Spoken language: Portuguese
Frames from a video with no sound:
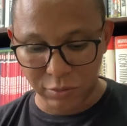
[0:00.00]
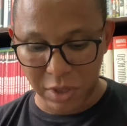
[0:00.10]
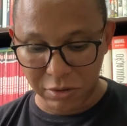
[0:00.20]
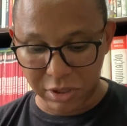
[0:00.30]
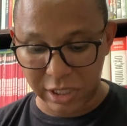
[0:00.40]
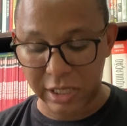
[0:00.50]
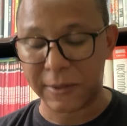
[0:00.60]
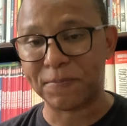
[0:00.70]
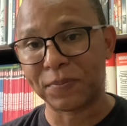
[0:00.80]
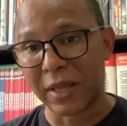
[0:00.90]
meio
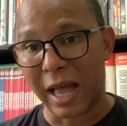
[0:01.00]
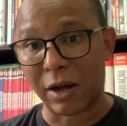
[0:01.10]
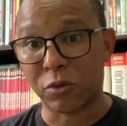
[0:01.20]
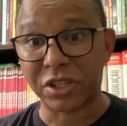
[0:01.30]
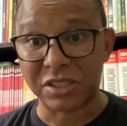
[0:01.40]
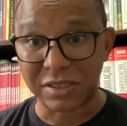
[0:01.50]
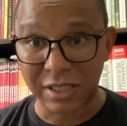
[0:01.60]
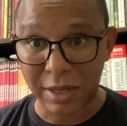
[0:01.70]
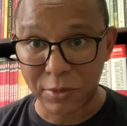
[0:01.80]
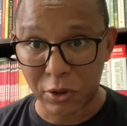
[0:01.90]
que a
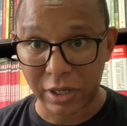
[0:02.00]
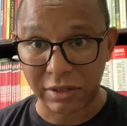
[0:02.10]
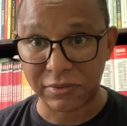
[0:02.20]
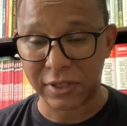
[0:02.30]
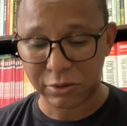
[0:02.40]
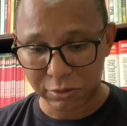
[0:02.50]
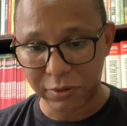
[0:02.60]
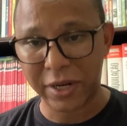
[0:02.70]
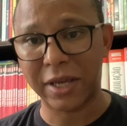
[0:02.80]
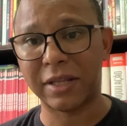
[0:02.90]
conhecer a biografia do
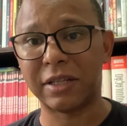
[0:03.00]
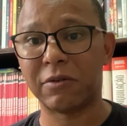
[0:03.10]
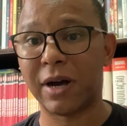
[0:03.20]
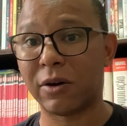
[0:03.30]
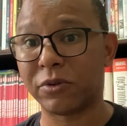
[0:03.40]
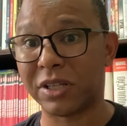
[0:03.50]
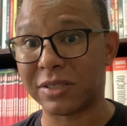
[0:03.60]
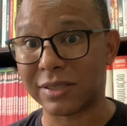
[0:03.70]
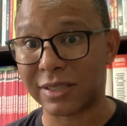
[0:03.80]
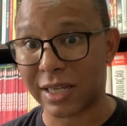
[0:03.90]
Grendel, a
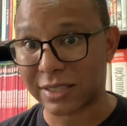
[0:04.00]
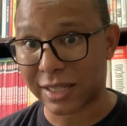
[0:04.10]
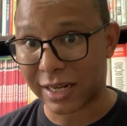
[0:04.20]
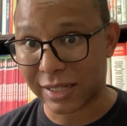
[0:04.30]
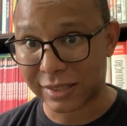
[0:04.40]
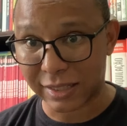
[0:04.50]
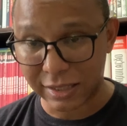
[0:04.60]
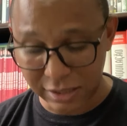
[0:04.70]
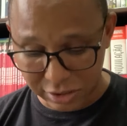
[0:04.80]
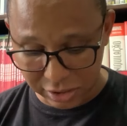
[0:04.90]
conhecer as
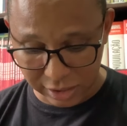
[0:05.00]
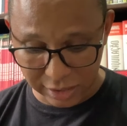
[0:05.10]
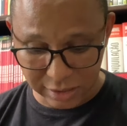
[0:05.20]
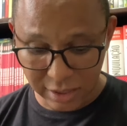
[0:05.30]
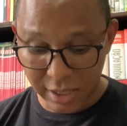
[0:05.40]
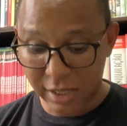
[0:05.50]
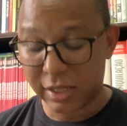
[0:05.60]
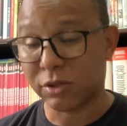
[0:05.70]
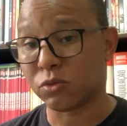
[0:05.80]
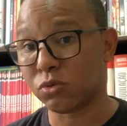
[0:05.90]
características
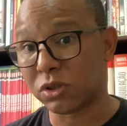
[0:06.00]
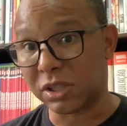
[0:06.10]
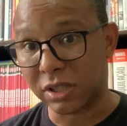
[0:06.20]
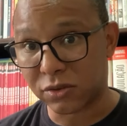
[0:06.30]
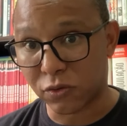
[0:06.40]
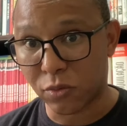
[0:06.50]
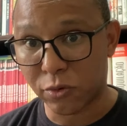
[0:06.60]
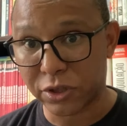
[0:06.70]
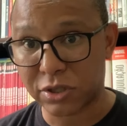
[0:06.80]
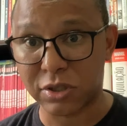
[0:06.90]
e tudo que
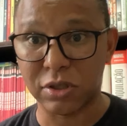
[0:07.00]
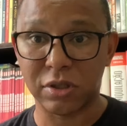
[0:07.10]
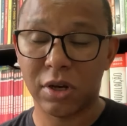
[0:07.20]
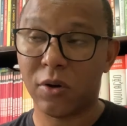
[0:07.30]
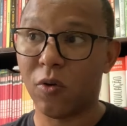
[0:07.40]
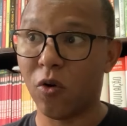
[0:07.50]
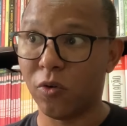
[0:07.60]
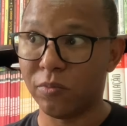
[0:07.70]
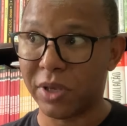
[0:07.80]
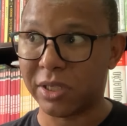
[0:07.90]
transformou esse
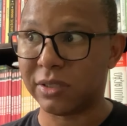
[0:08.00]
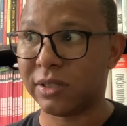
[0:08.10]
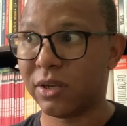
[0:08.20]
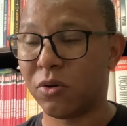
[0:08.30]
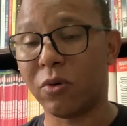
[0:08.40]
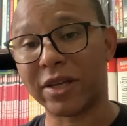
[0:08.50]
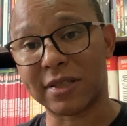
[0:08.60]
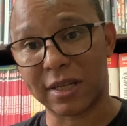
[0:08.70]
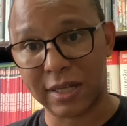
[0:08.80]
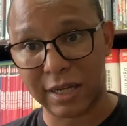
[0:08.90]
homem ou
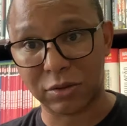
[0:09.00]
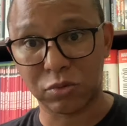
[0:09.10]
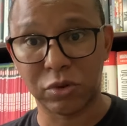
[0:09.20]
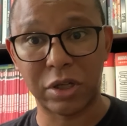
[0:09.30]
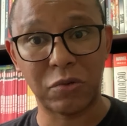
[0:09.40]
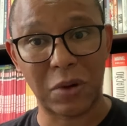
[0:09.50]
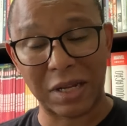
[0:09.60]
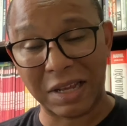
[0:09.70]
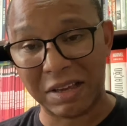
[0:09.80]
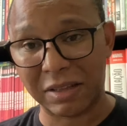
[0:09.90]
essa criatura em uma
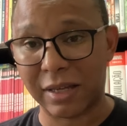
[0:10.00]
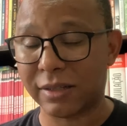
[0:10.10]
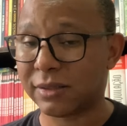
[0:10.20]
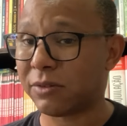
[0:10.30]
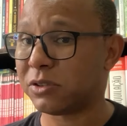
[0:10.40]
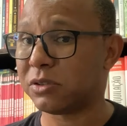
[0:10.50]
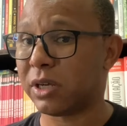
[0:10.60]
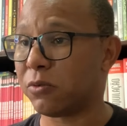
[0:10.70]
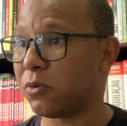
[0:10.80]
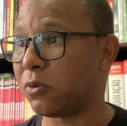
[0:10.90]
lenda. Então, é, é
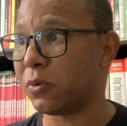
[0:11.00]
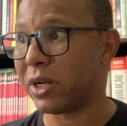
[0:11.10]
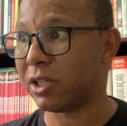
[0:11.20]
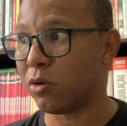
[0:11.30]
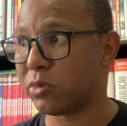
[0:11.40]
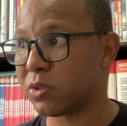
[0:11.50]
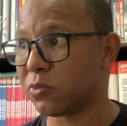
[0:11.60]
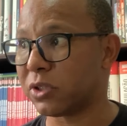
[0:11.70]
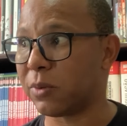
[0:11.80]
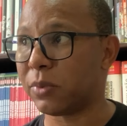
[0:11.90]
o Grendel, ao
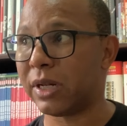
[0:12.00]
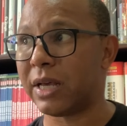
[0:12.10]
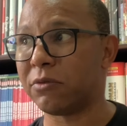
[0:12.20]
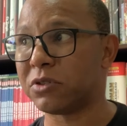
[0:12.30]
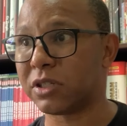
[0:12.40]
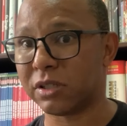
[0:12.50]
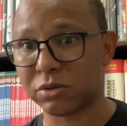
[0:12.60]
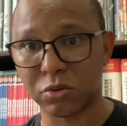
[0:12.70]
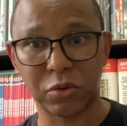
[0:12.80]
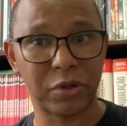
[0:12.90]
mesmo tempo, ele é um
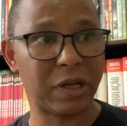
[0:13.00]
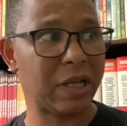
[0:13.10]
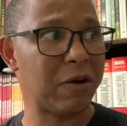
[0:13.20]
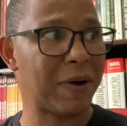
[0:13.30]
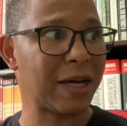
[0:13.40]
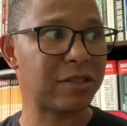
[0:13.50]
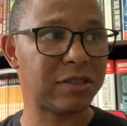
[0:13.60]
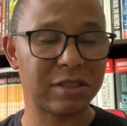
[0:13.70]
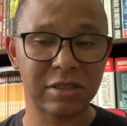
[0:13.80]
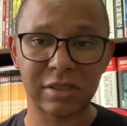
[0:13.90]
escritor, ele é um
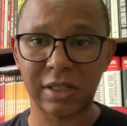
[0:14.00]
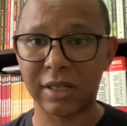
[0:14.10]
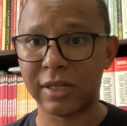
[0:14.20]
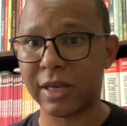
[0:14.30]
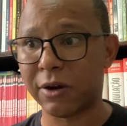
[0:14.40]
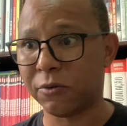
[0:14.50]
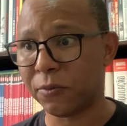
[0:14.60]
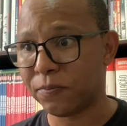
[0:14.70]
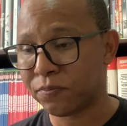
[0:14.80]
artista, ele é um,